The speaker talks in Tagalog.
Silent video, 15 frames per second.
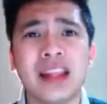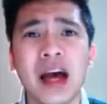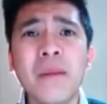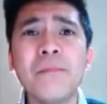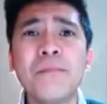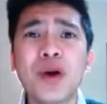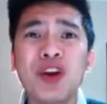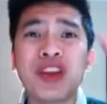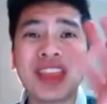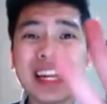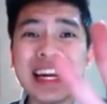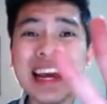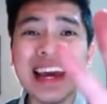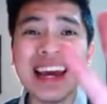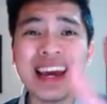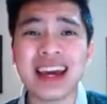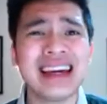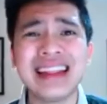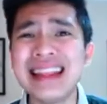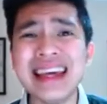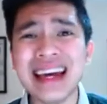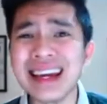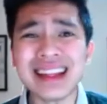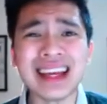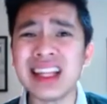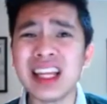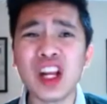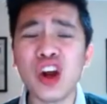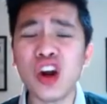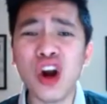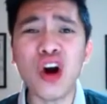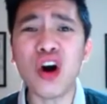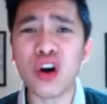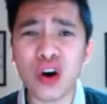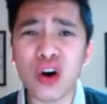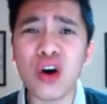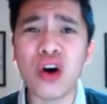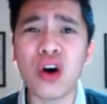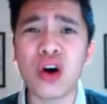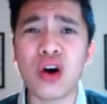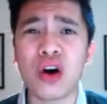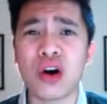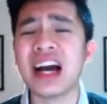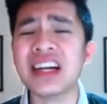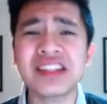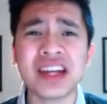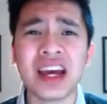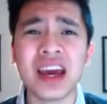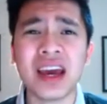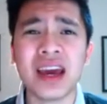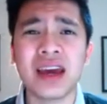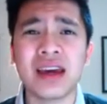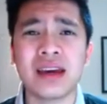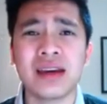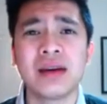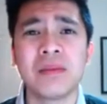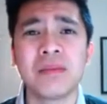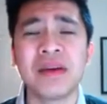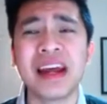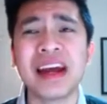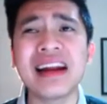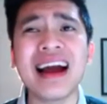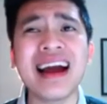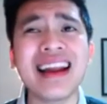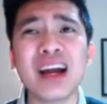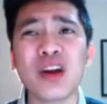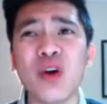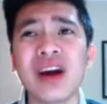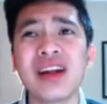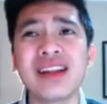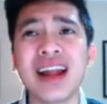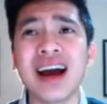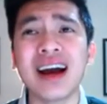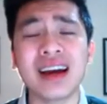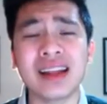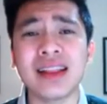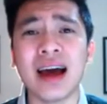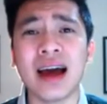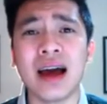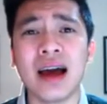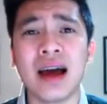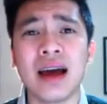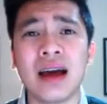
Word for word: Number 3, hindi kita niloloko kasi pinaglalaroan lang kita.